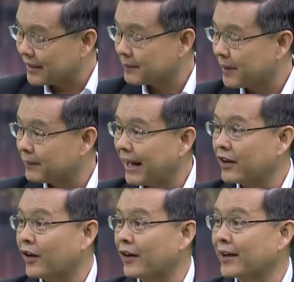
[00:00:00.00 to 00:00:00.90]
ศเพื่อนบ้า
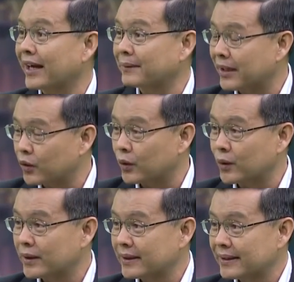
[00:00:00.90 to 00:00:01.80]
นของเรานะครับถ้าดู
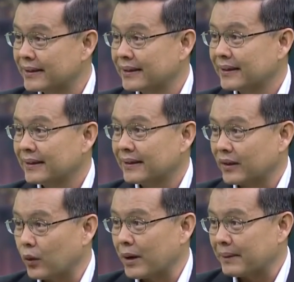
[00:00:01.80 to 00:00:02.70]

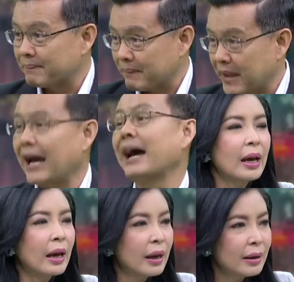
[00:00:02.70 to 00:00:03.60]
สิงคโปร์
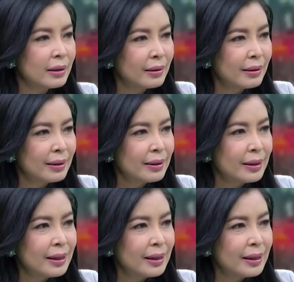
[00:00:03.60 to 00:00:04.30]
งเงี้ยไปแล้วครับ